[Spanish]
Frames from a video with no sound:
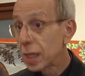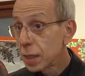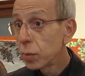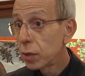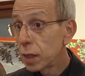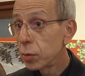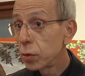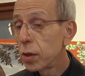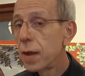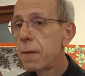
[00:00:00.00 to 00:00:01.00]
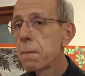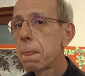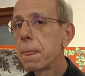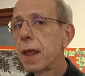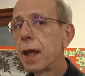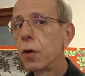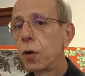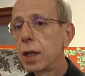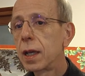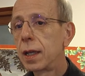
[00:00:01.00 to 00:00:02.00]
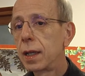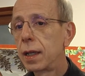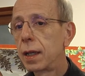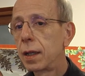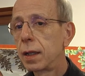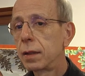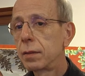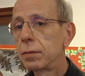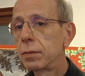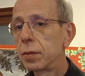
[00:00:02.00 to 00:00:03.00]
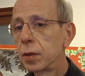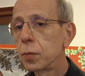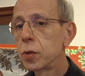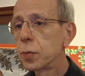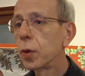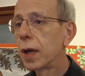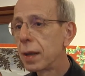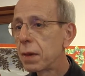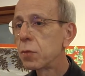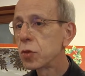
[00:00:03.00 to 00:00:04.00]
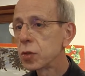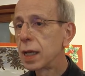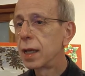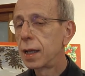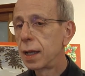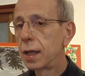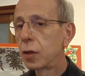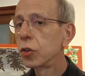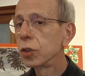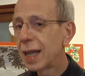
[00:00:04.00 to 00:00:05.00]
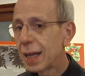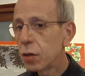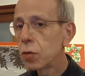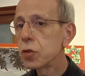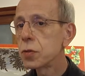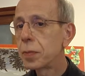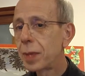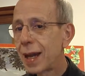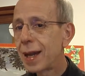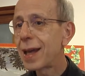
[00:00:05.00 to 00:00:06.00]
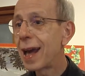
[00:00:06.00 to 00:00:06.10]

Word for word: ese motivo, hoy eh, bueno, pues programamos el encontrarnos para